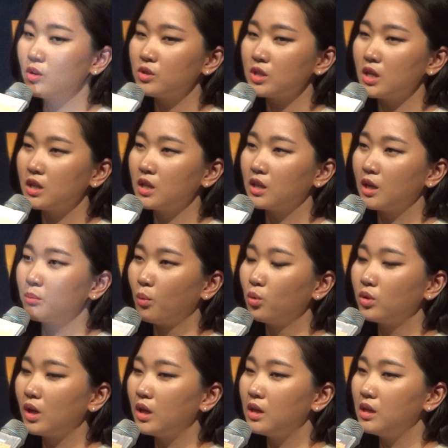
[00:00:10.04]
현장이나
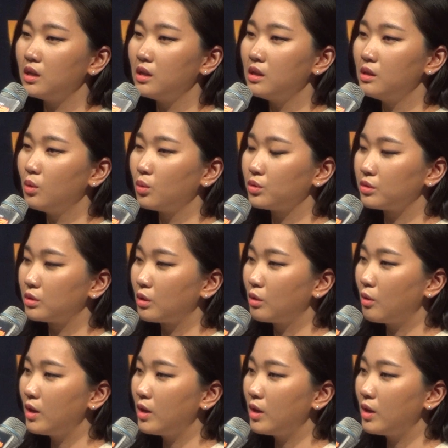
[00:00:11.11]
모델로서